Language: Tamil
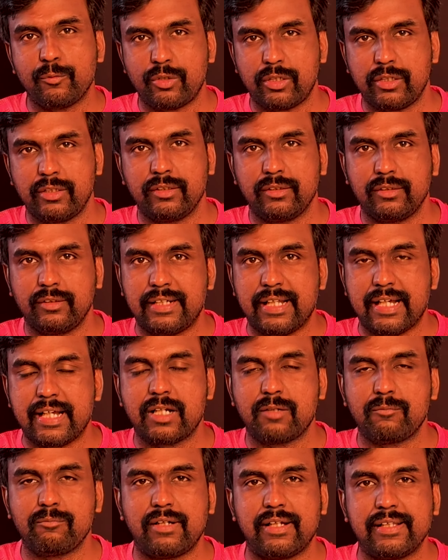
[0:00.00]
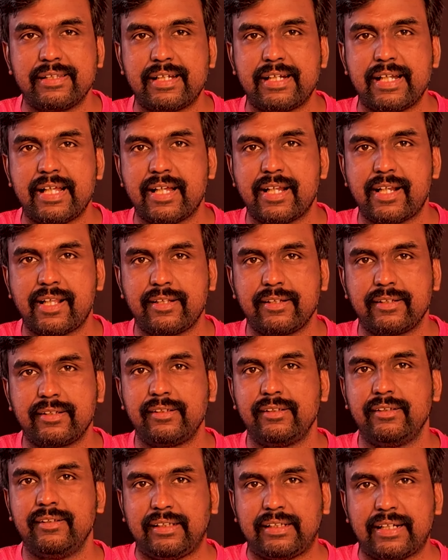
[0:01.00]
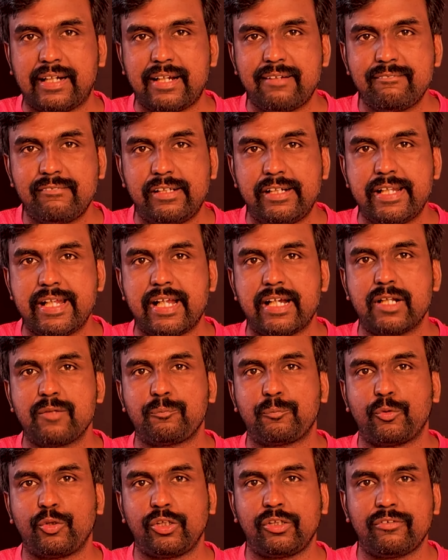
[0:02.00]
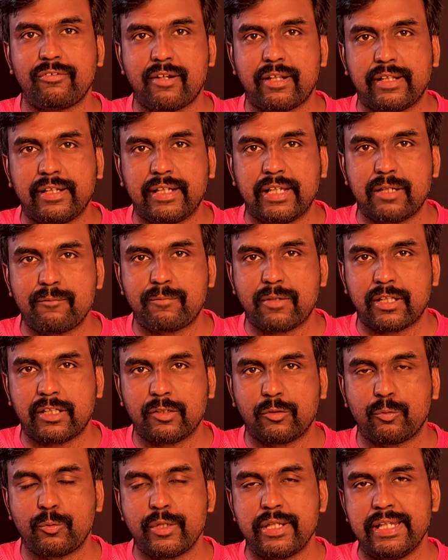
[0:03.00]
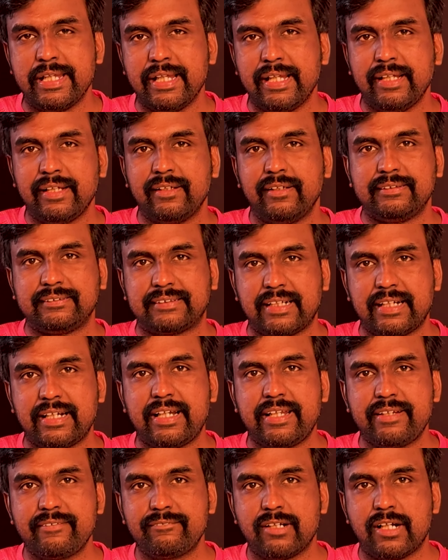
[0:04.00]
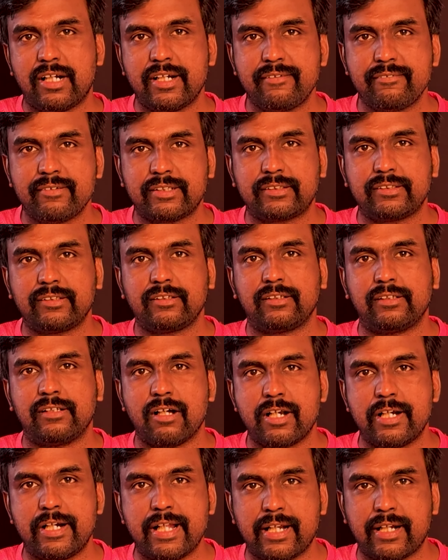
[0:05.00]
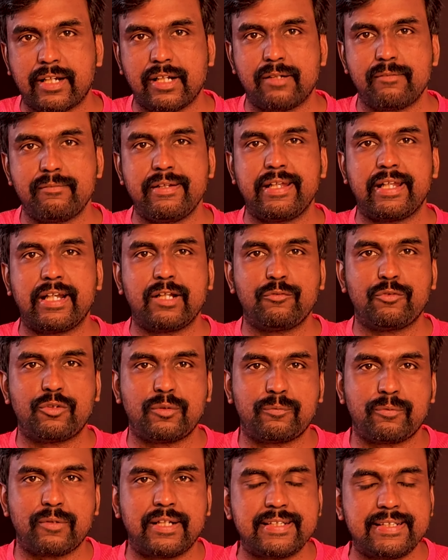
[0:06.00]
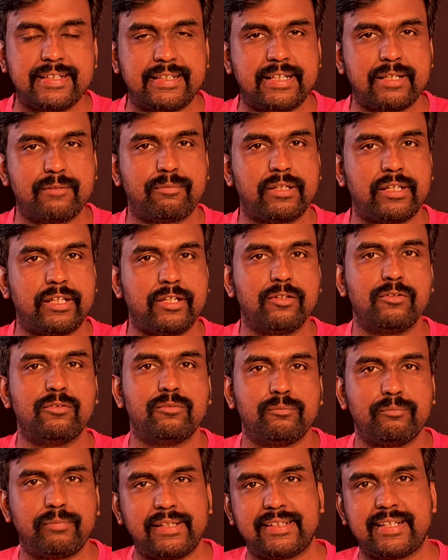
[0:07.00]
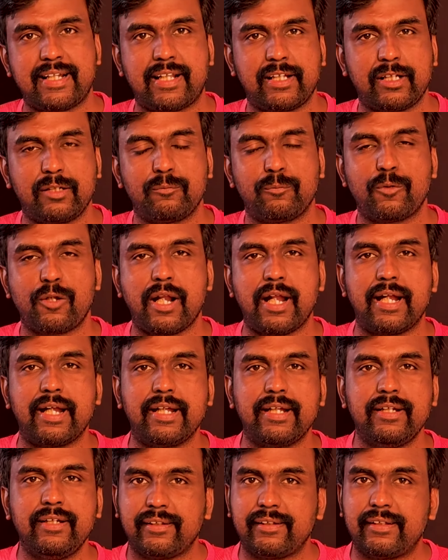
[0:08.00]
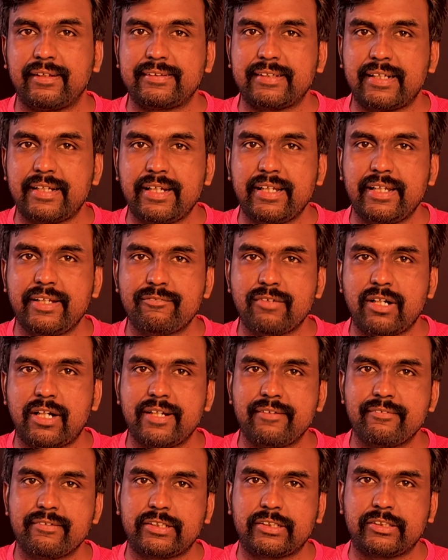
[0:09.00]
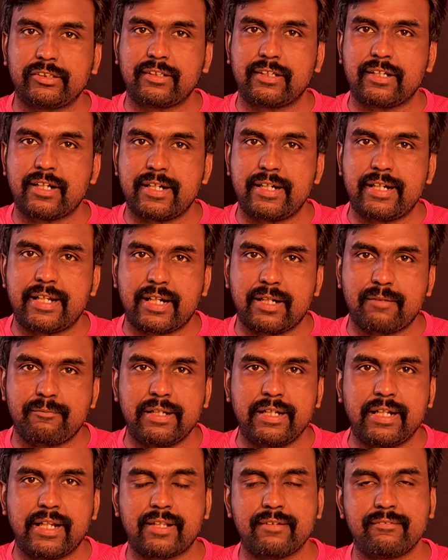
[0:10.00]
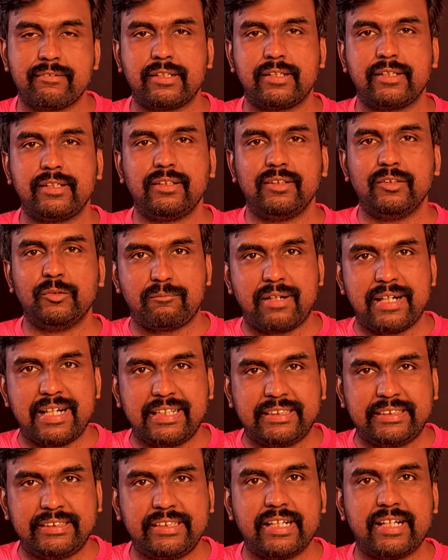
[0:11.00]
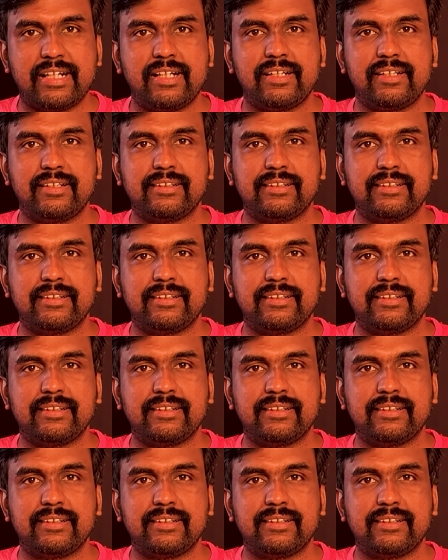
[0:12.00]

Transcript: ஒரு நகரம் அந்த நகரத்துக்கு கடல் வழியான போக்குவரத்தை ஏற்படுத்தக்கூடிய சென்னை விளாடிவஸ்தோக் காரிடர் அப்படிங்கிற ஒரு ப்ராஜெக்டை பற்றியும் பேசுறதுக்கு போகிறாங்க இந்த சென்னை விளாடிவஸ்டோக் காரிடர் அப்படிங்கிறது வந்து மலேசியா